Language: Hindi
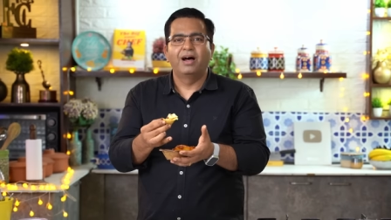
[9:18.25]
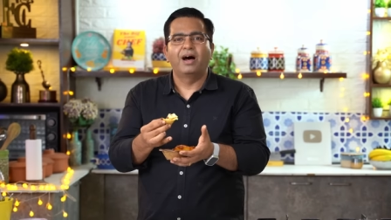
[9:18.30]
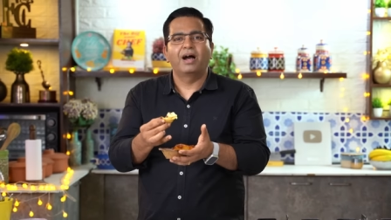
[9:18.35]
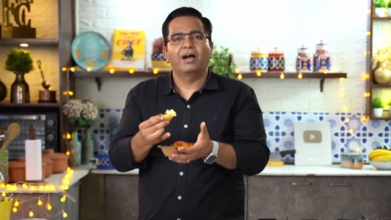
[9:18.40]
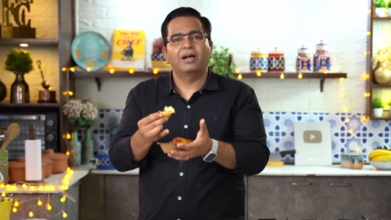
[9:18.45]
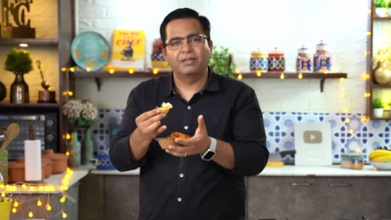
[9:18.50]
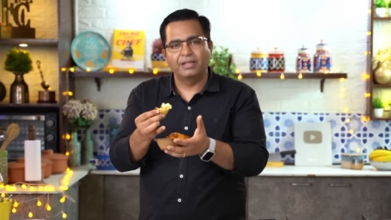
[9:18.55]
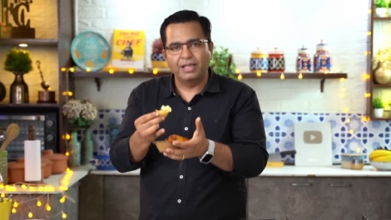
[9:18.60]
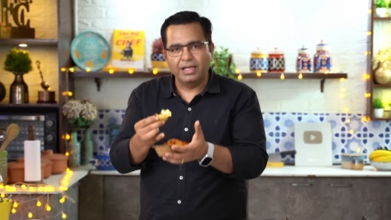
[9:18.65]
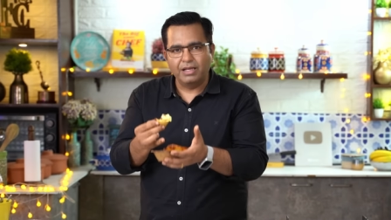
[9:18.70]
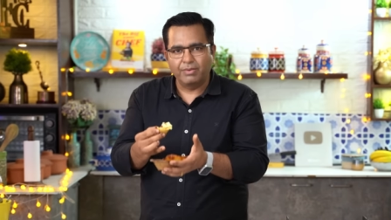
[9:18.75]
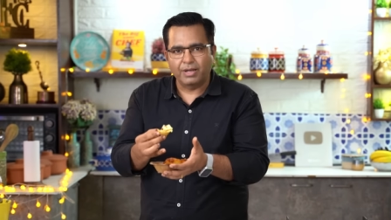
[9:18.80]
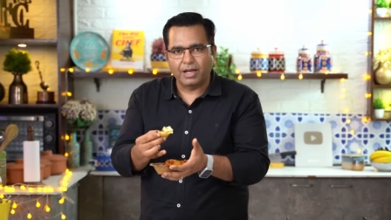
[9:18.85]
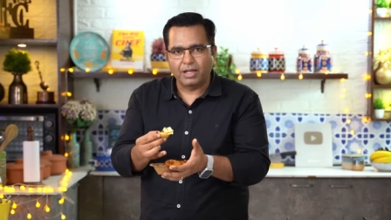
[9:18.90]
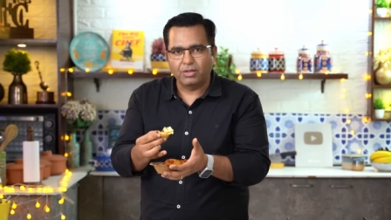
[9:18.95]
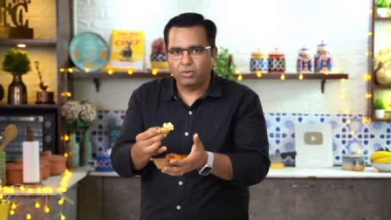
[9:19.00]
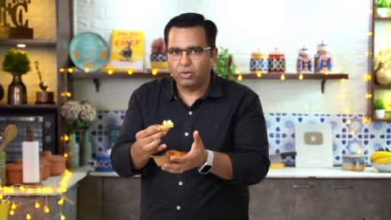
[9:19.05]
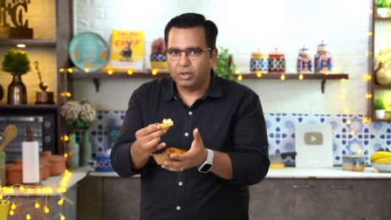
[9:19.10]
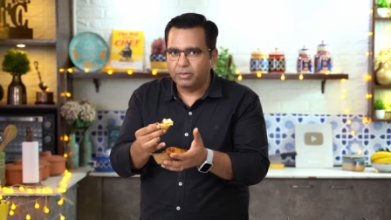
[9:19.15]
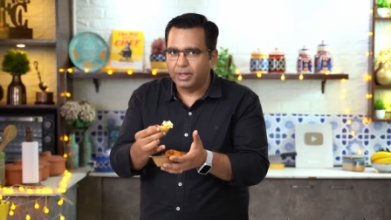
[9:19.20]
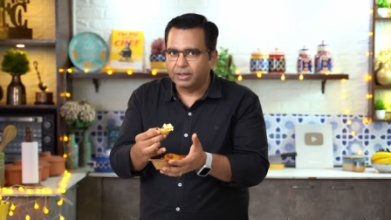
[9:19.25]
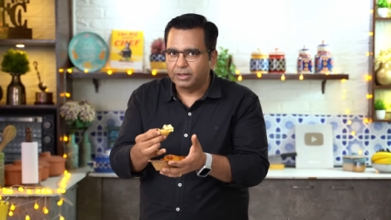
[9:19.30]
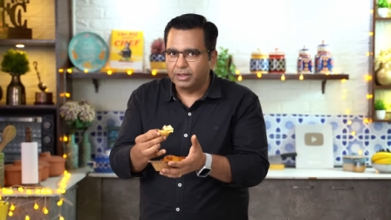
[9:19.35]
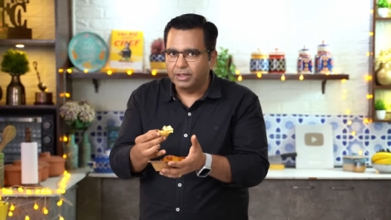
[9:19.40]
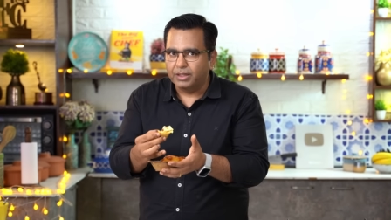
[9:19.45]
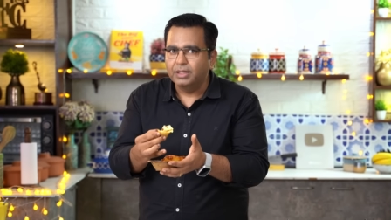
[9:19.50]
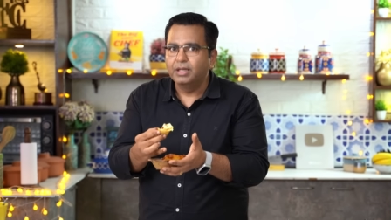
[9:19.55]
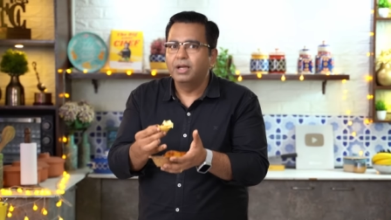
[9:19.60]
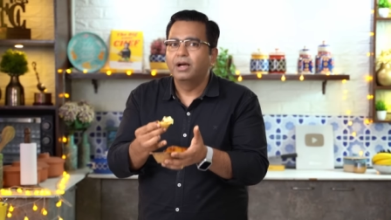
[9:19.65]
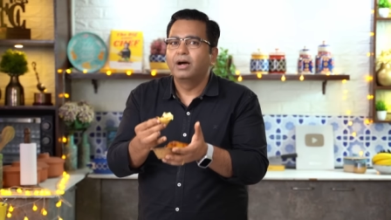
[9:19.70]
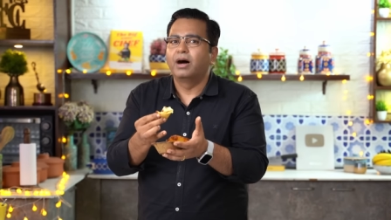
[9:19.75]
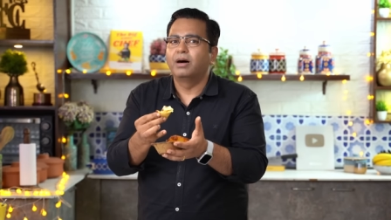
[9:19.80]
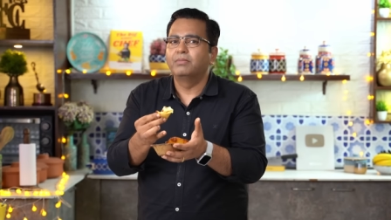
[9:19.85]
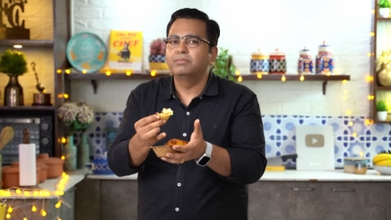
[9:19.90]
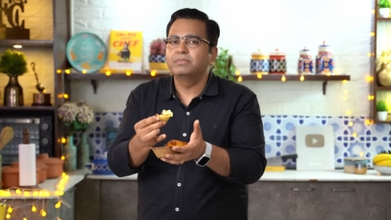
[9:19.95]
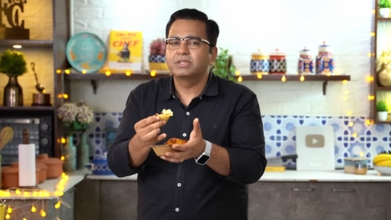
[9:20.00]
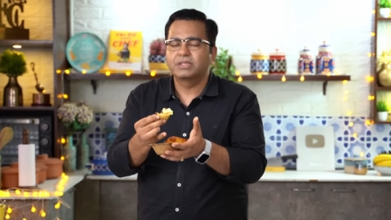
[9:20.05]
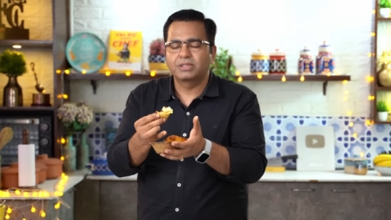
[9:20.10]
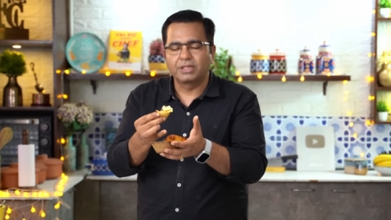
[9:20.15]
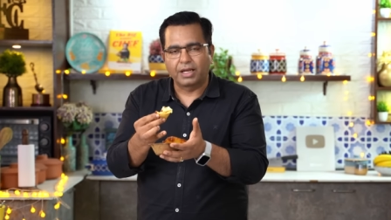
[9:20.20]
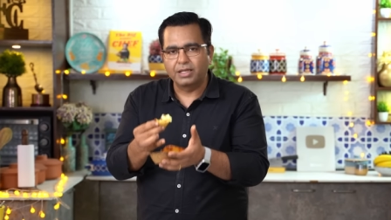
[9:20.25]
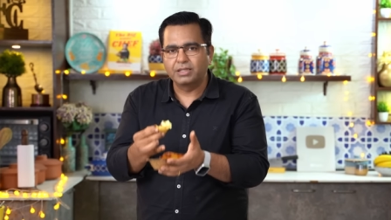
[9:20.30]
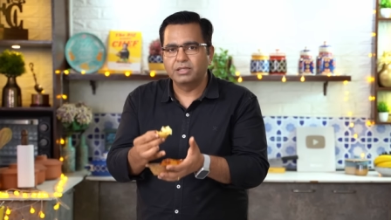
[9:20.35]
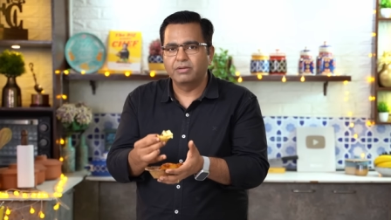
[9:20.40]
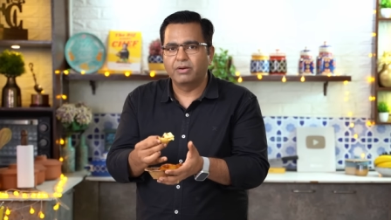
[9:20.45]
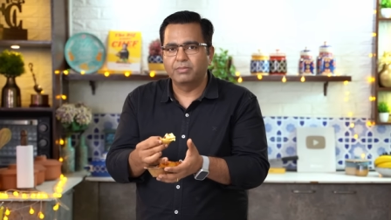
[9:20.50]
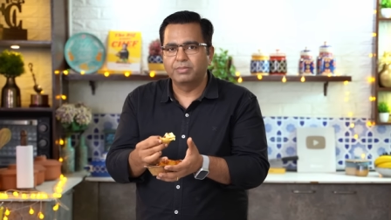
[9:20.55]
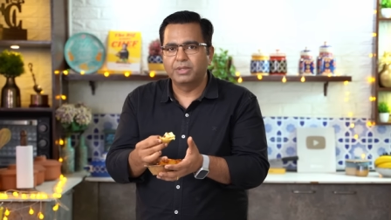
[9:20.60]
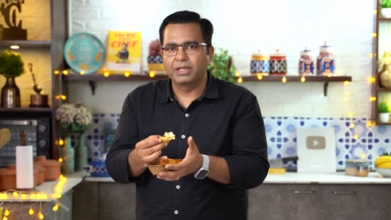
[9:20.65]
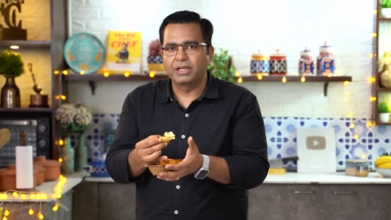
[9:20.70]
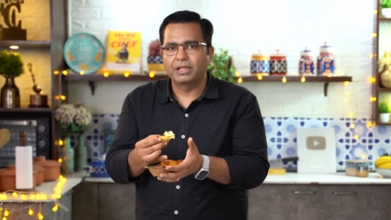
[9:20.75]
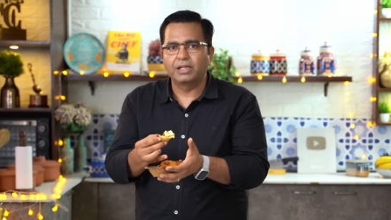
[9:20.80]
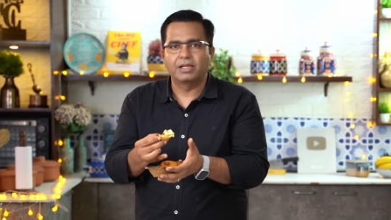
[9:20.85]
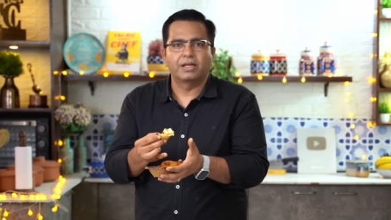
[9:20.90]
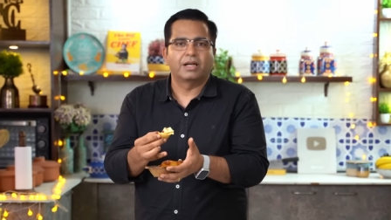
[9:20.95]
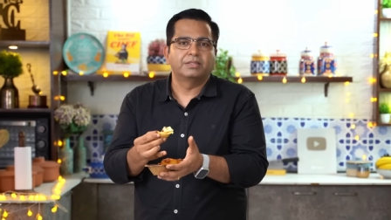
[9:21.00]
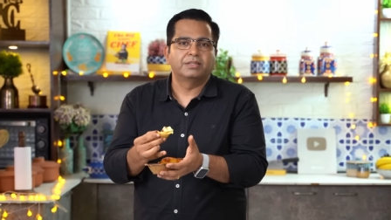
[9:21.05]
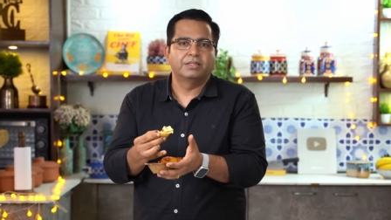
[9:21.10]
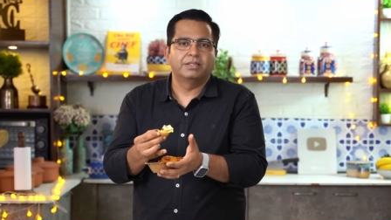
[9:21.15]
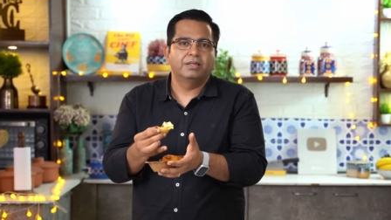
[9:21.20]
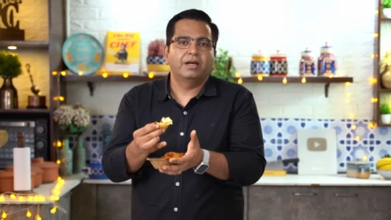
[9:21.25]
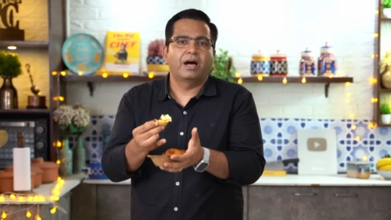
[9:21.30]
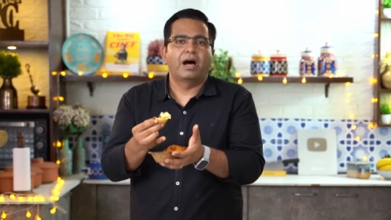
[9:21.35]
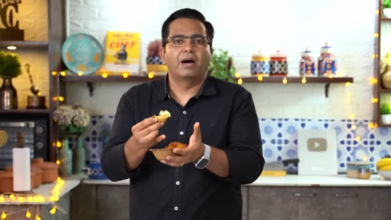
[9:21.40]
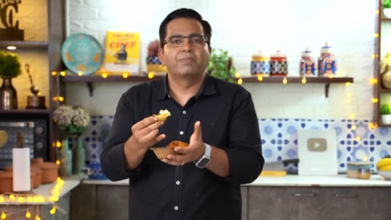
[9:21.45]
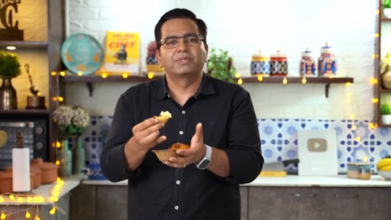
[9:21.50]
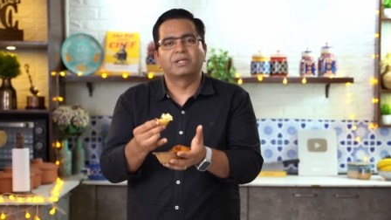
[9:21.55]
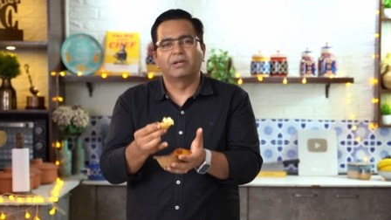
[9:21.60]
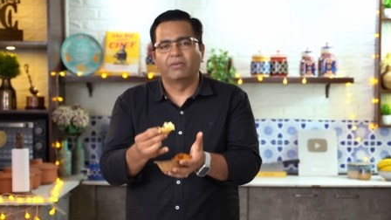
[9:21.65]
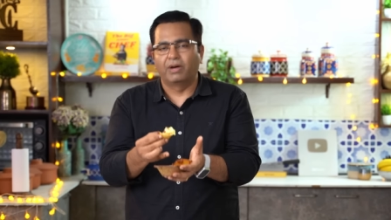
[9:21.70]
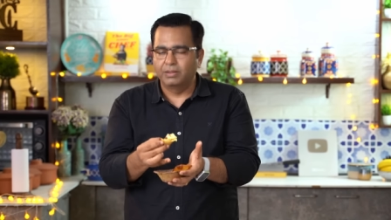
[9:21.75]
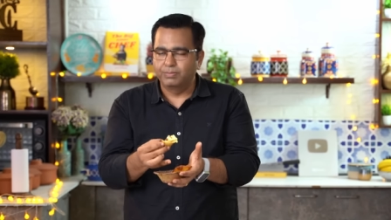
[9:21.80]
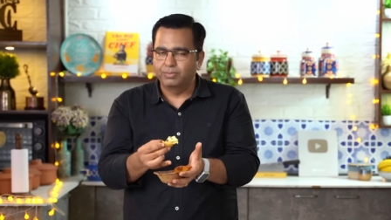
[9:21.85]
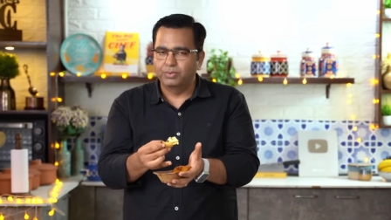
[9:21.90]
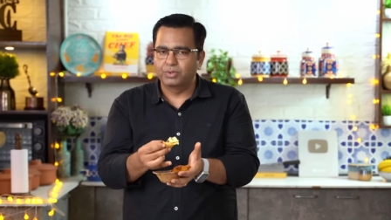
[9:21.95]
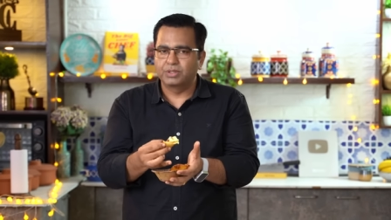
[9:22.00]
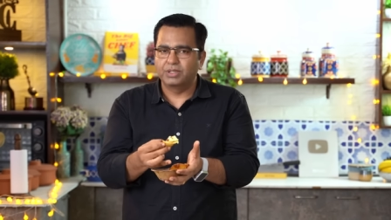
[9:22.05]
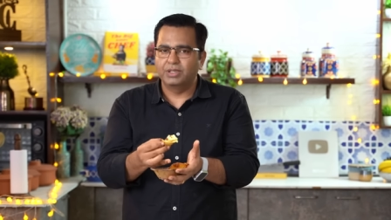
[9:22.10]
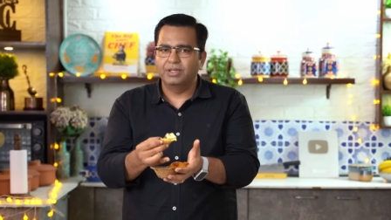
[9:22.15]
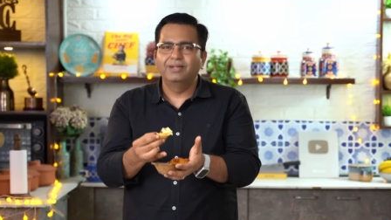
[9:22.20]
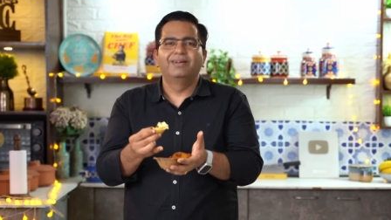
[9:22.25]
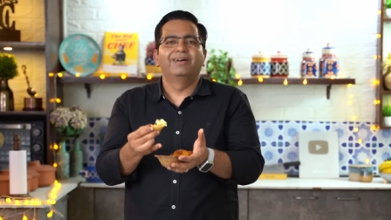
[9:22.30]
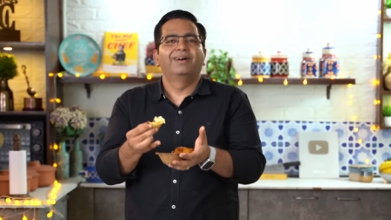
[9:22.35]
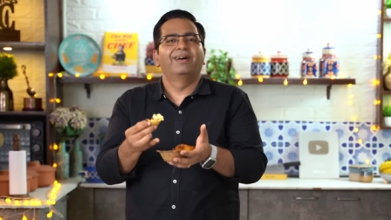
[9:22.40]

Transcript: अगर नहीं बना तो कोई बात नहीं हम सारे जवाब देने के लिए राजी हैं आप सवाल पूछिए